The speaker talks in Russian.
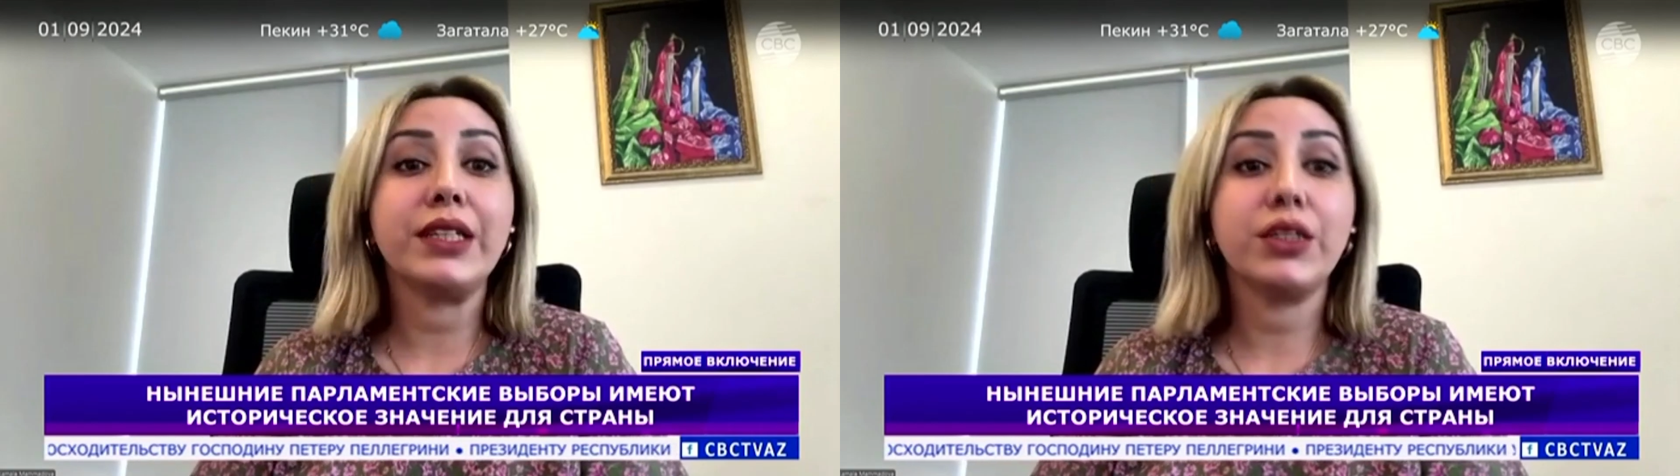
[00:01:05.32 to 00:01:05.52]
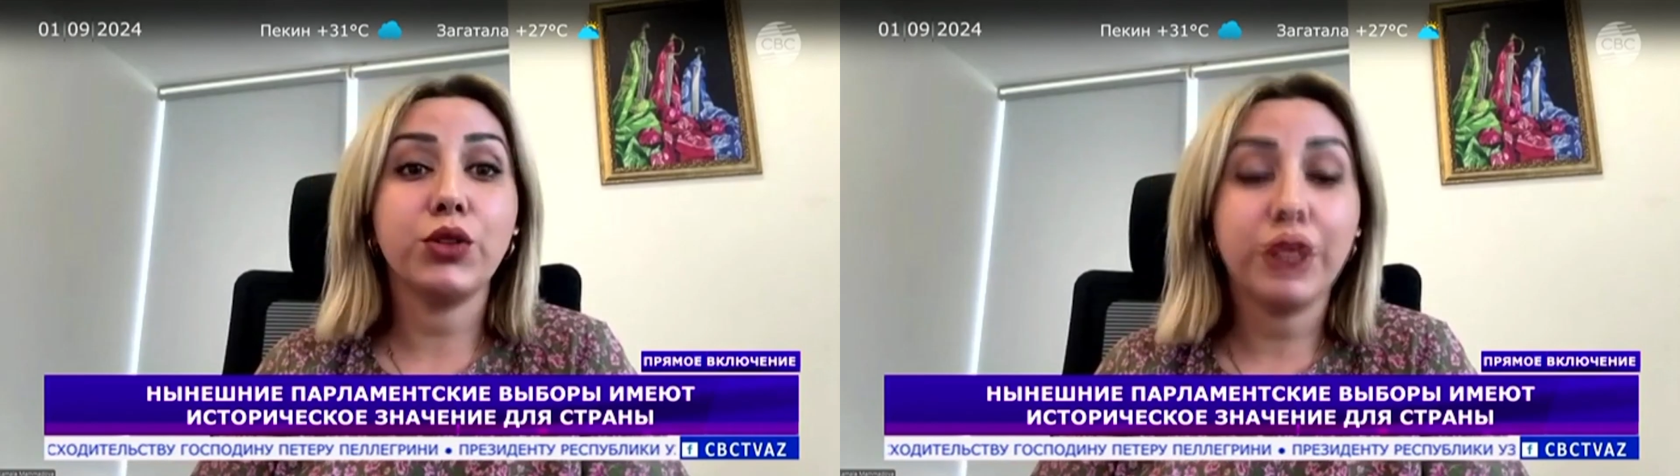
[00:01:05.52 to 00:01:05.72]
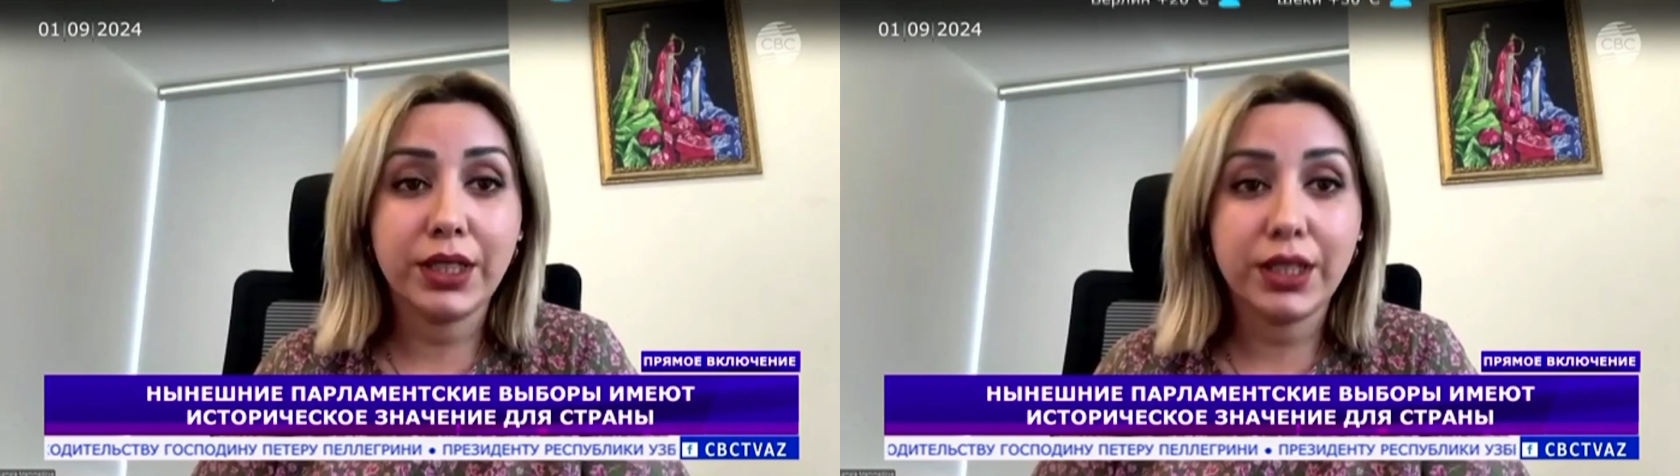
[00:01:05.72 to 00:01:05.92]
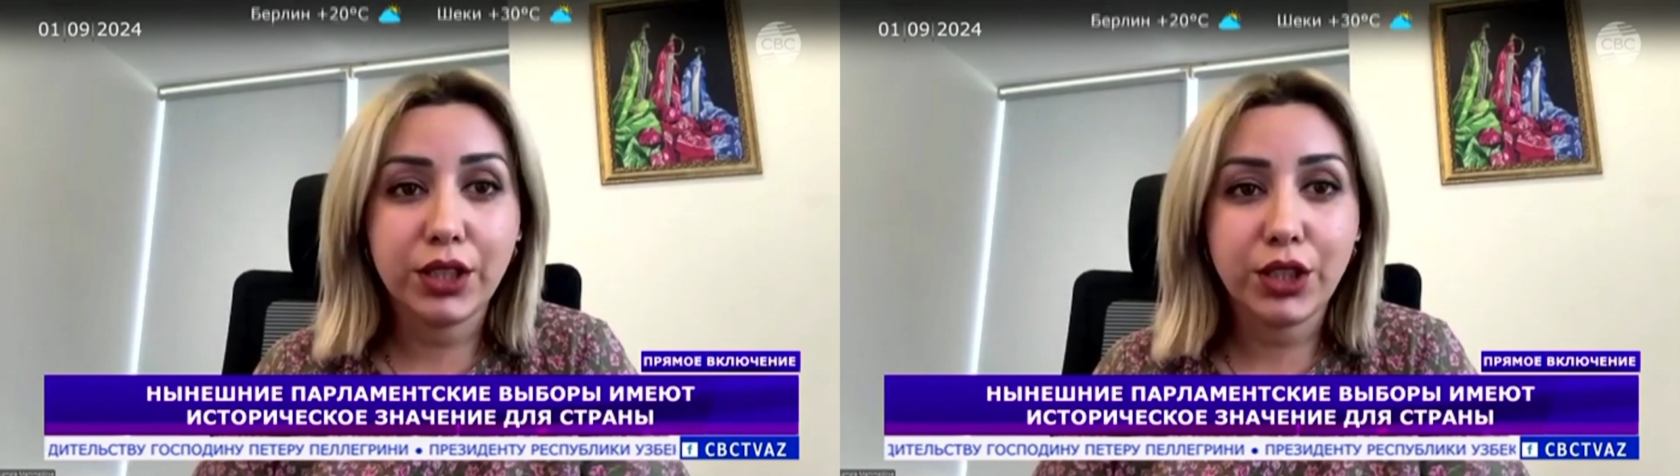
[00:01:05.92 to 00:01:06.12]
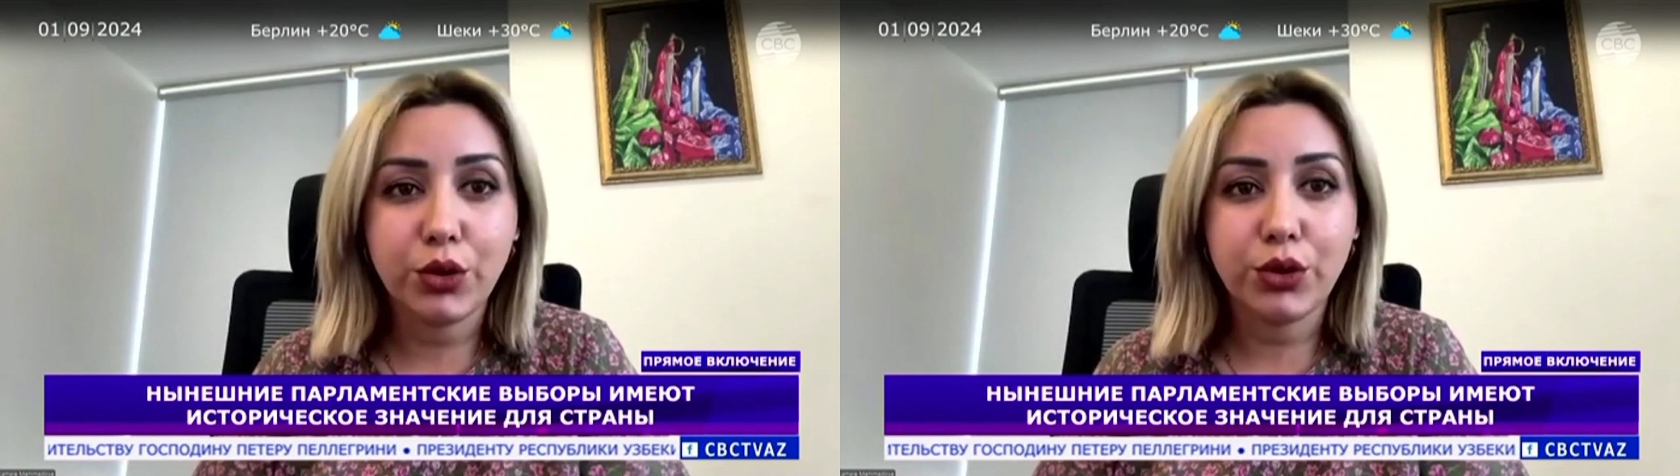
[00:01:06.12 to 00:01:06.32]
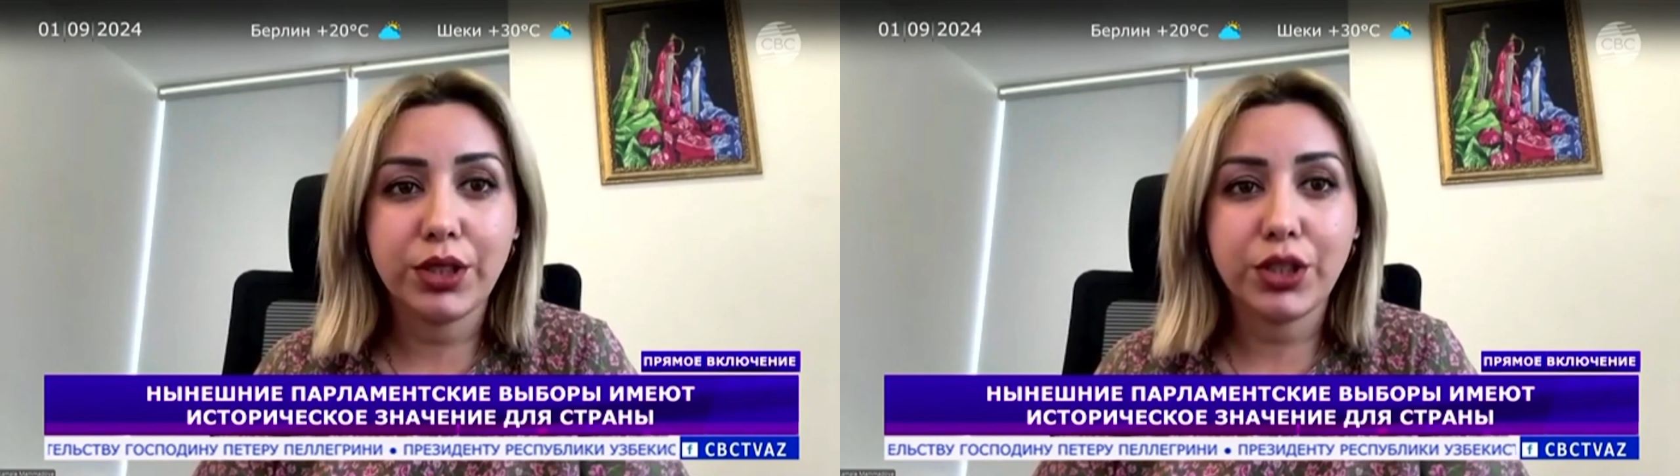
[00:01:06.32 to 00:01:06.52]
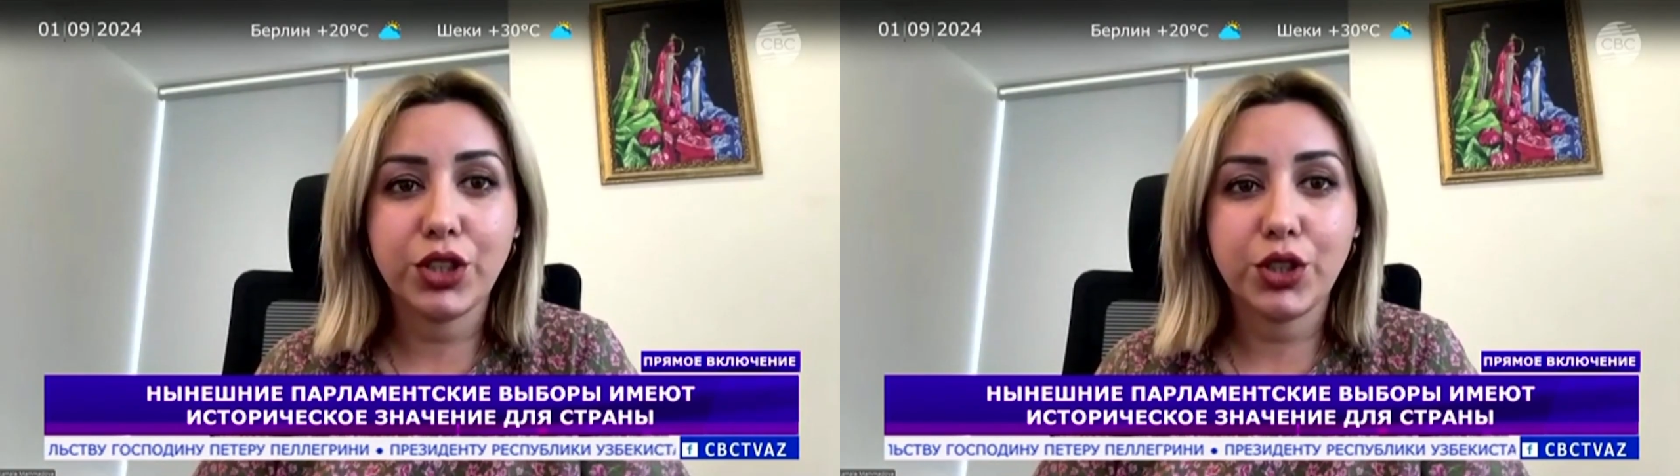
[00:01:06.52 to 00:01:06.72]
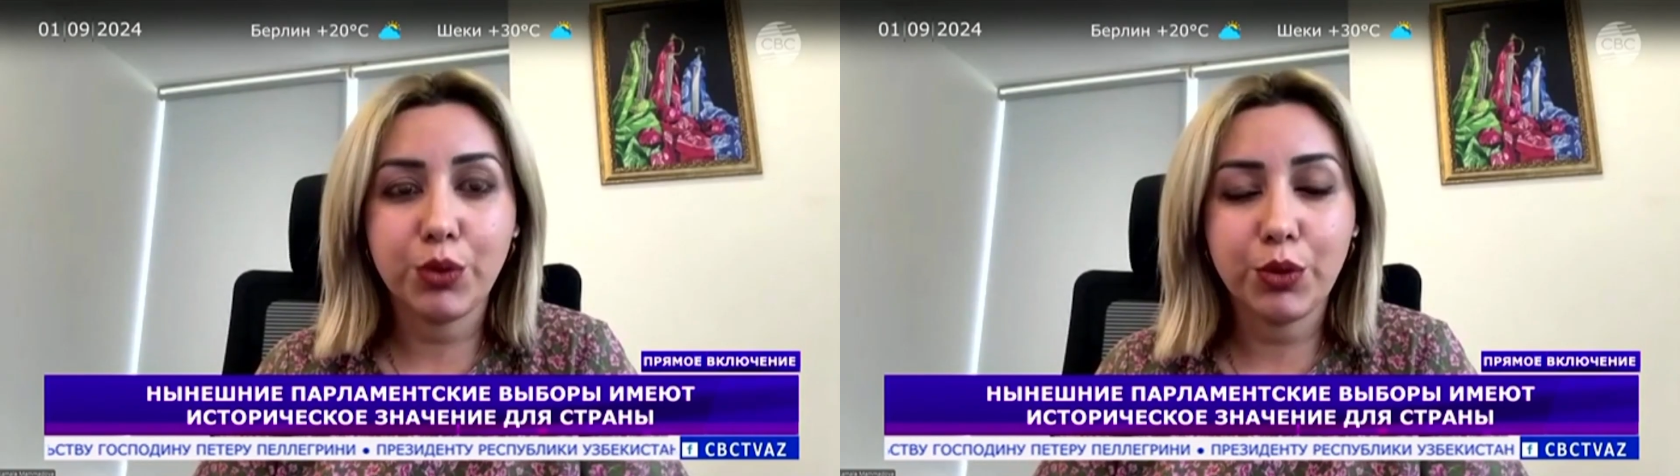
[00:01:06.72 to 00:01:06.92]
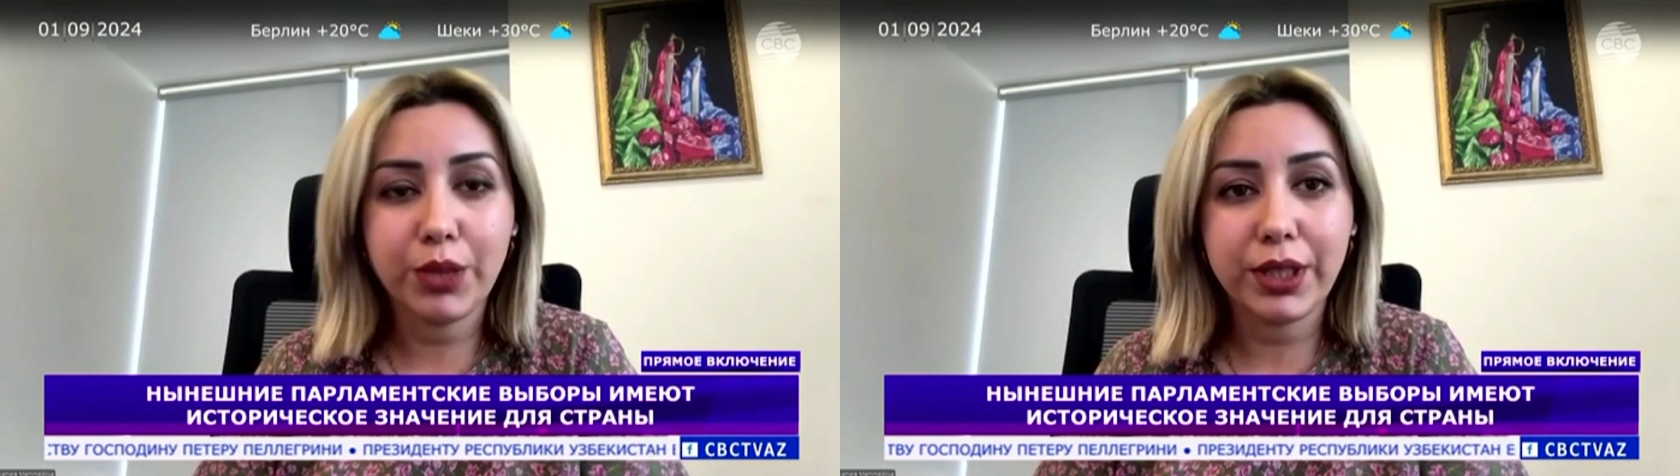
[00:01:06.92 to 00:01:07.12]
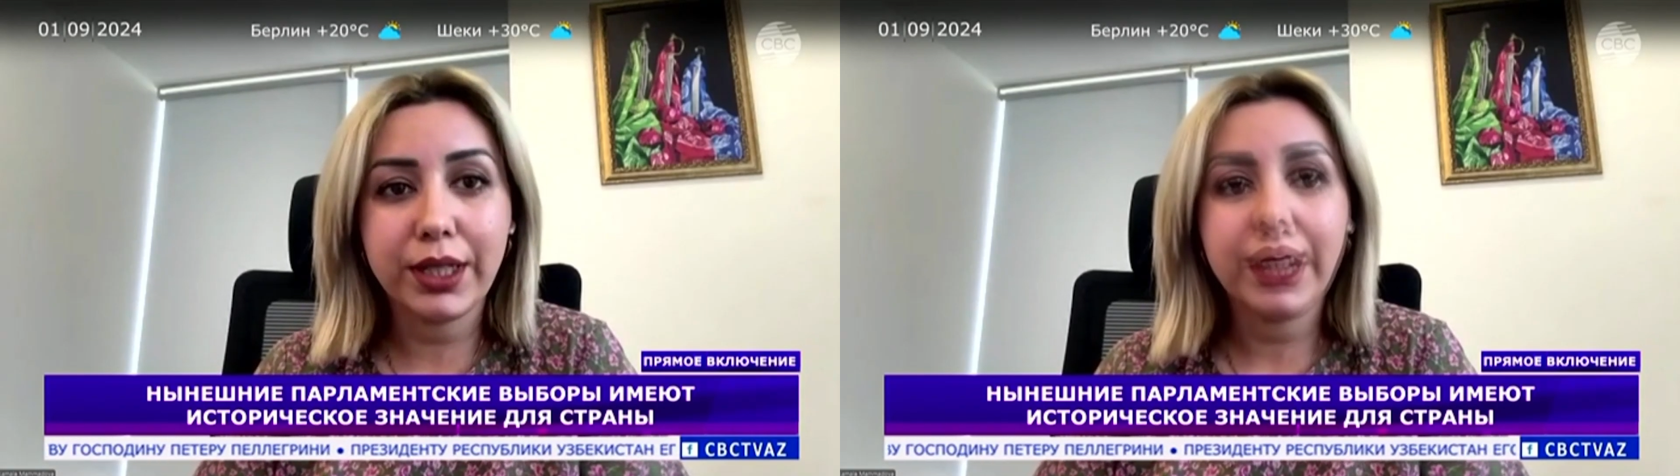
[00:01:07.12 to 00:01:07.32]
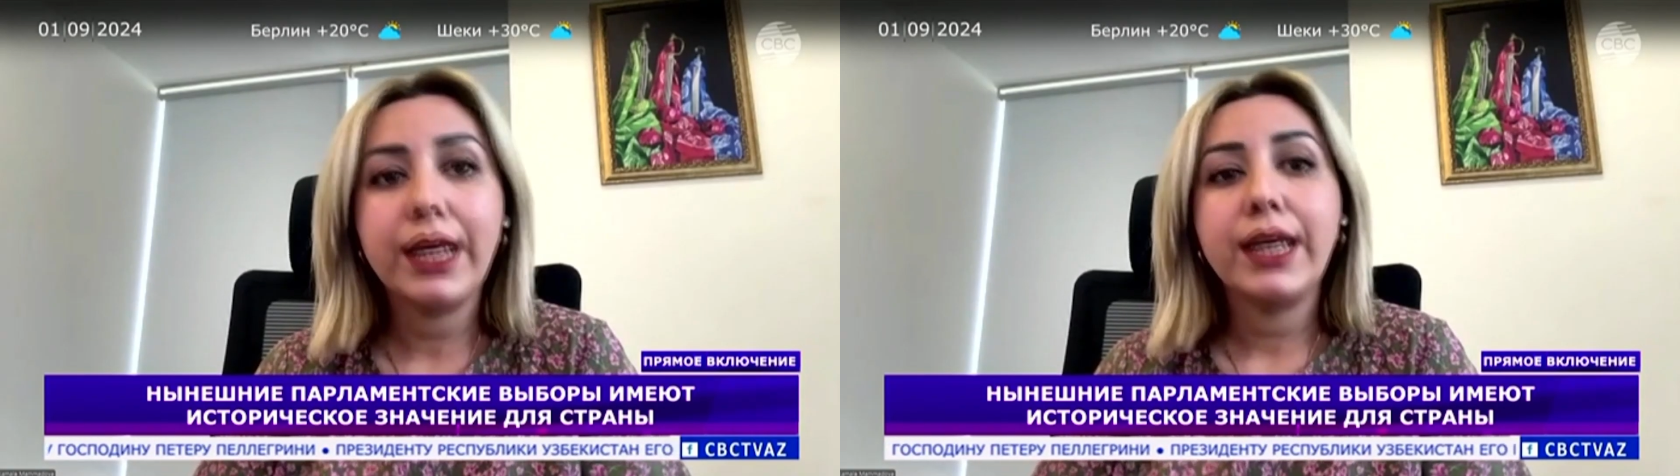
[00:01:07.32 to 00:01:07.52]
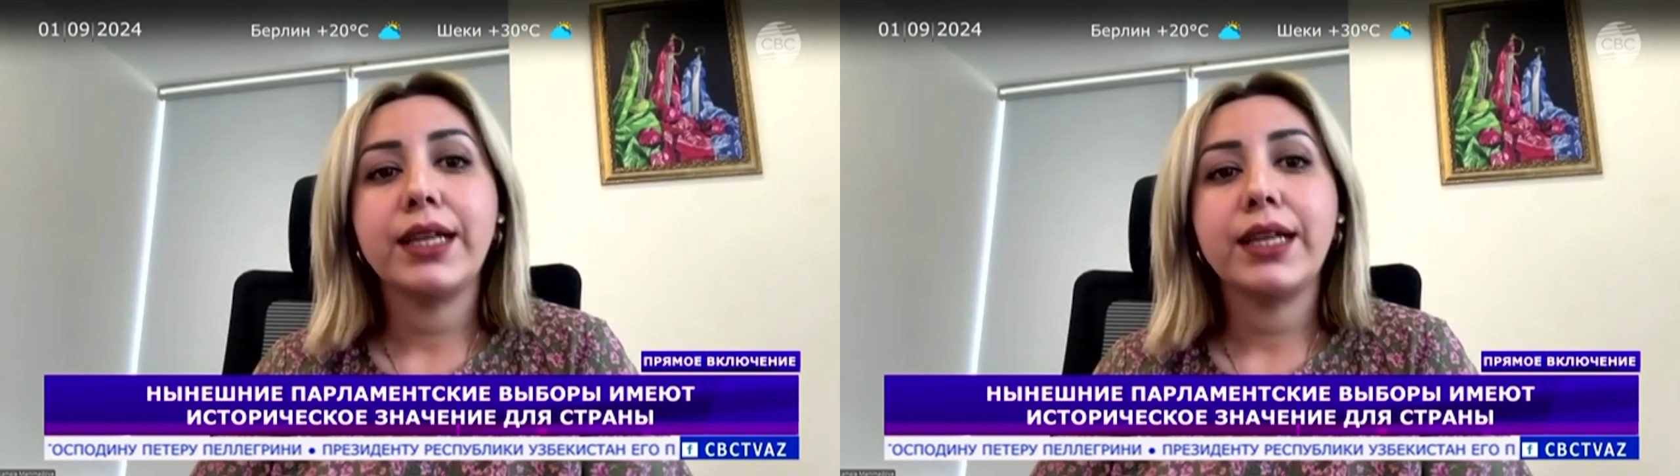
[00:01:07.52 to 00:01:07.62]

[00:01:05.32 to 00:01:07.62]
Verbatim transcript: на всей суверенной территории нашей республики,